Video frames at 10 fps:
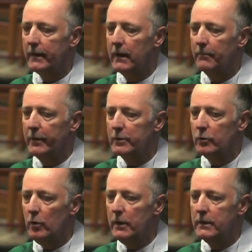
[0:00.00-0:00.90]
eine
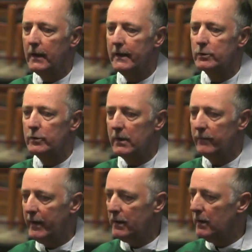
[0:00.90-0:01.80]
Persönlichkeit zu
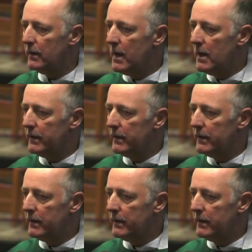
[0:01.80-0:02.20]
entwickeln,